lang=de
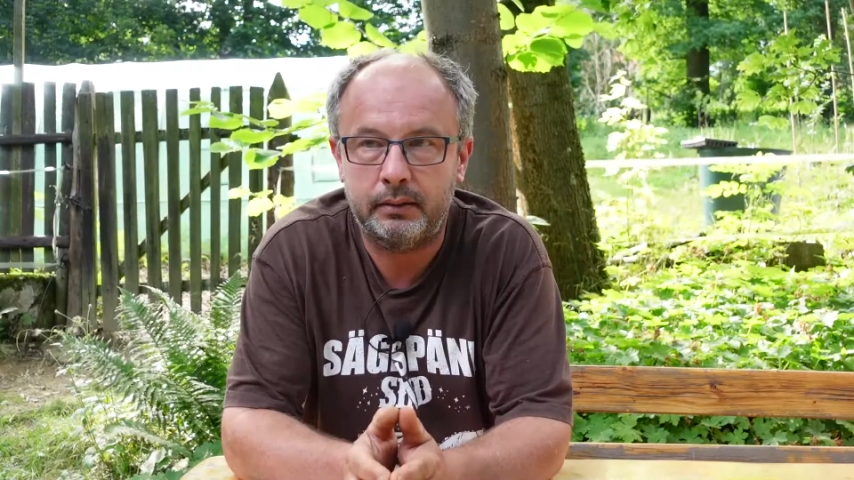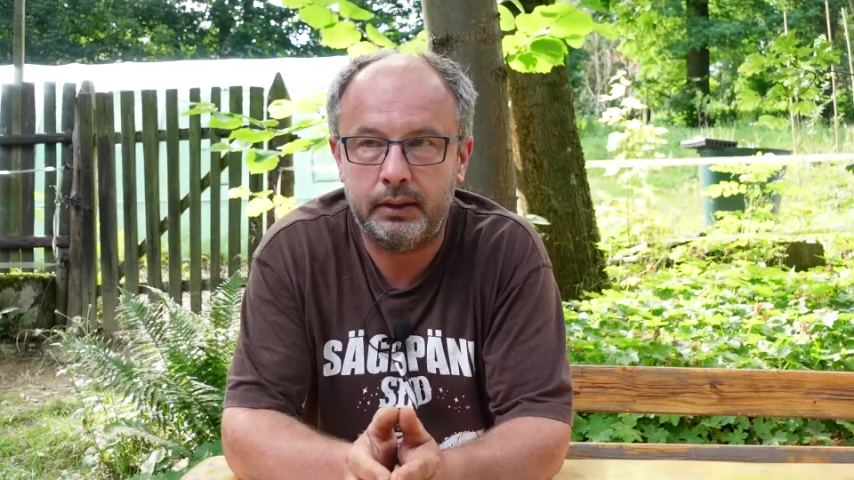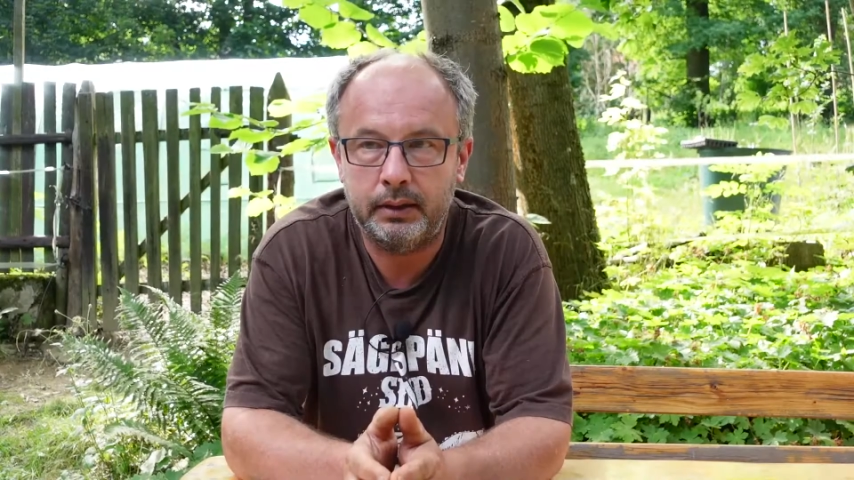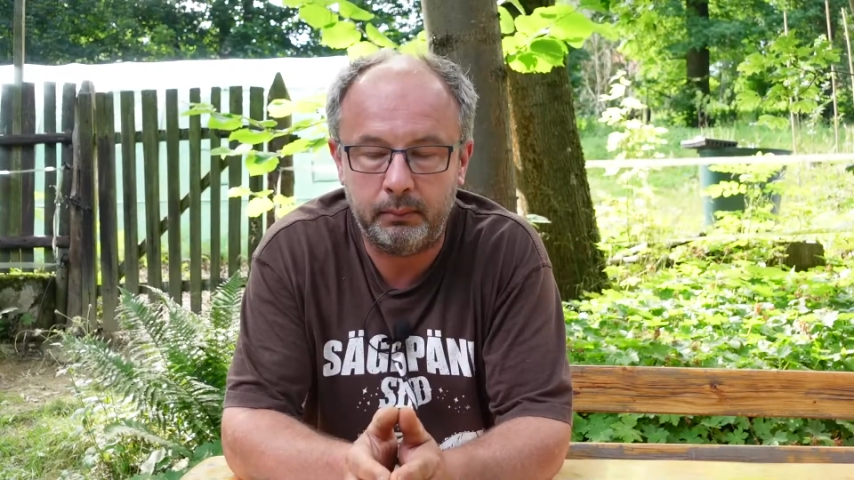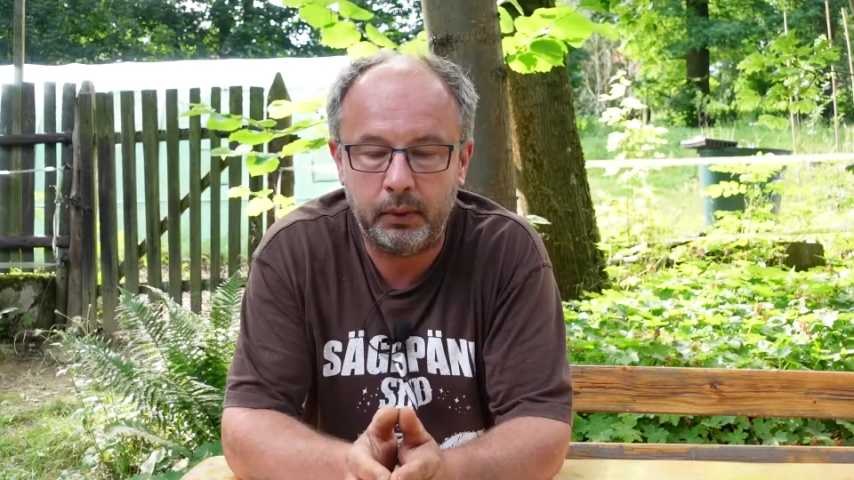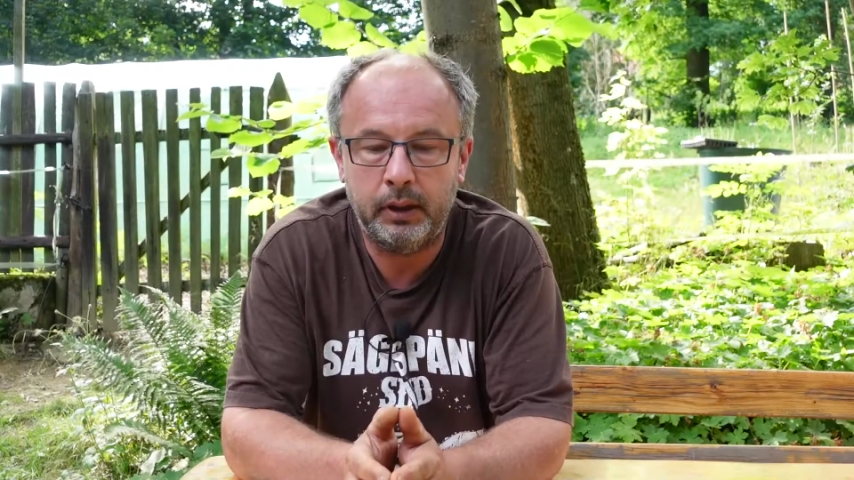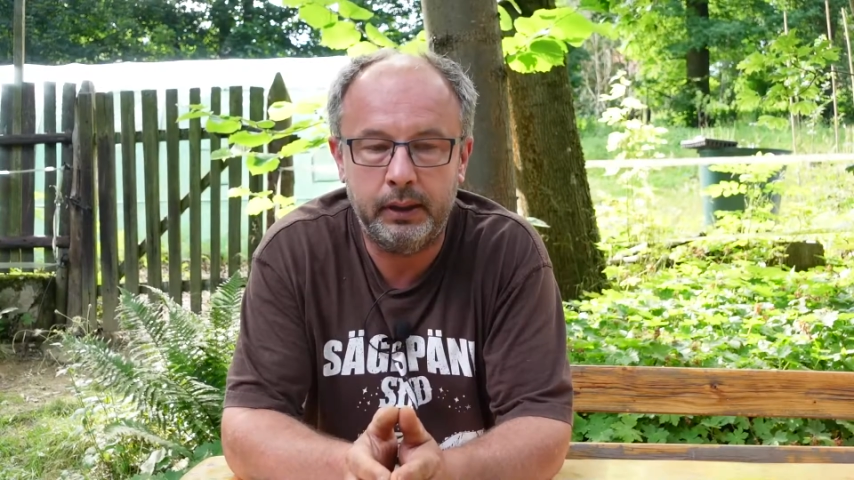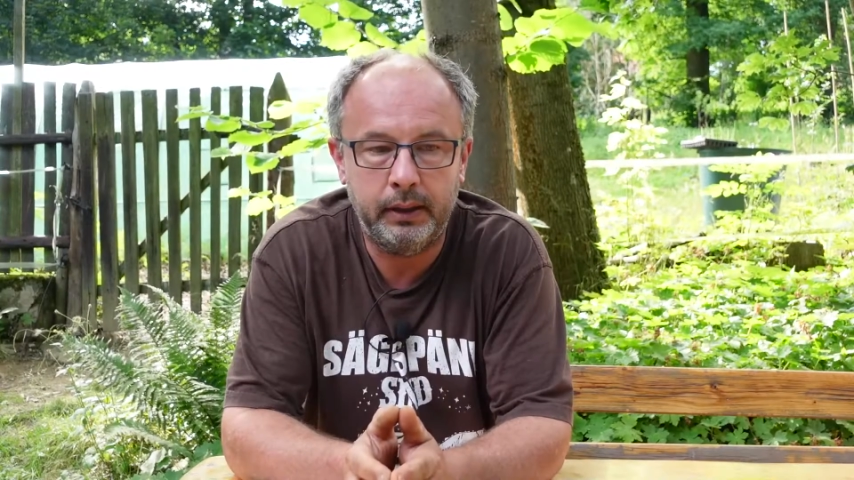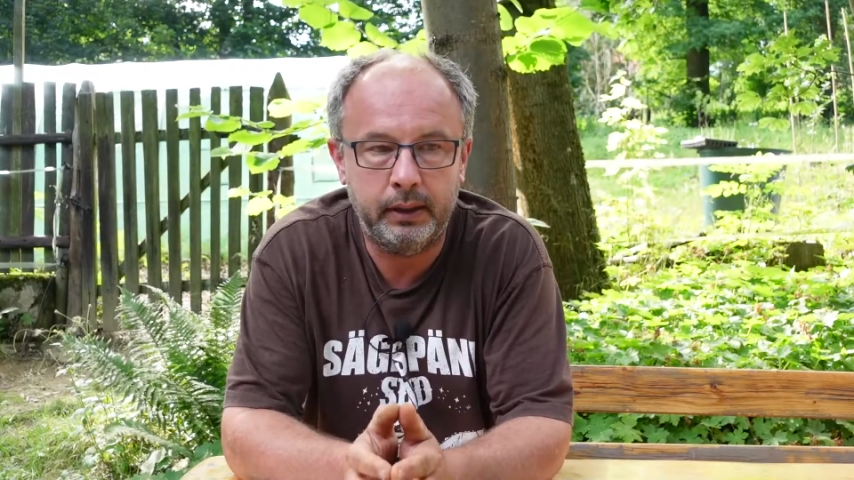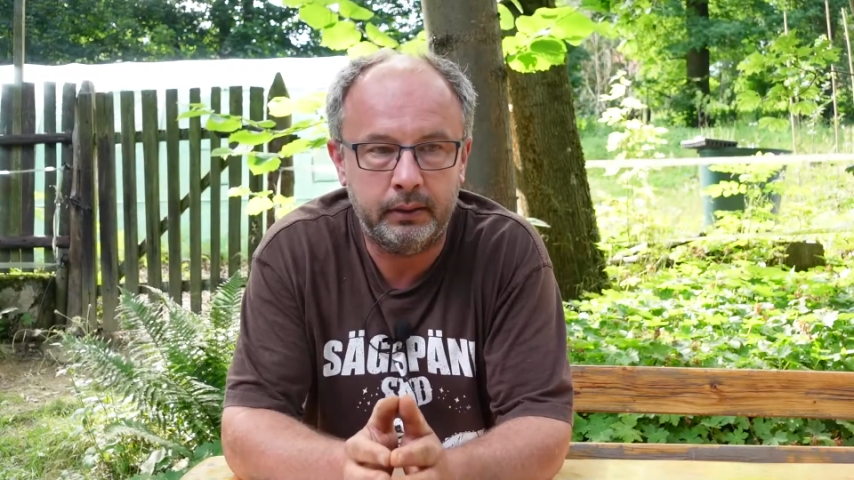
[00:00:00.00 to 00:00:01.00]
die da
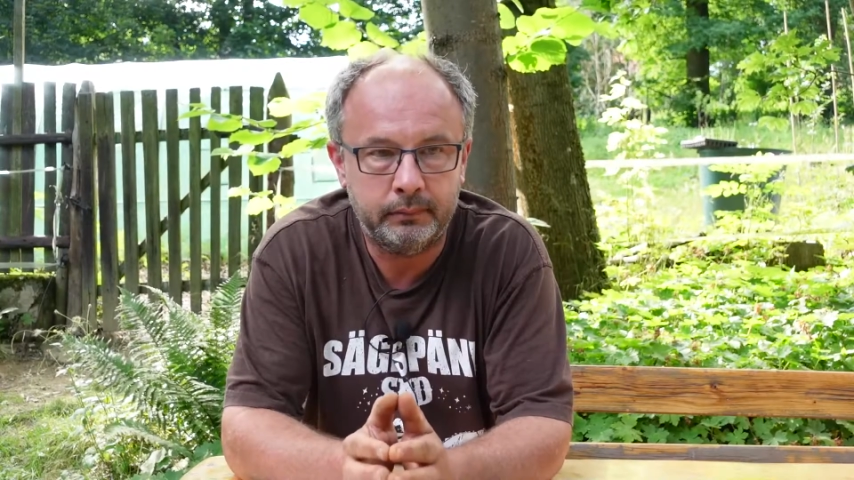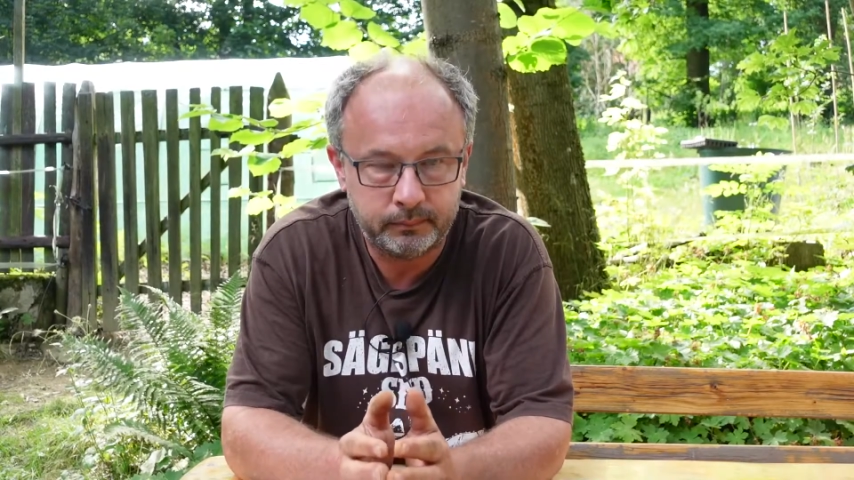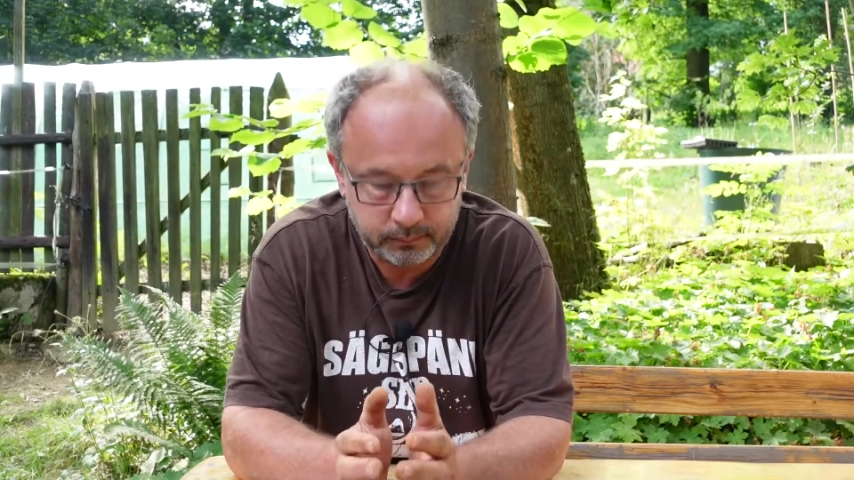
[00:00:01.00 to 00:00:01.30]
mal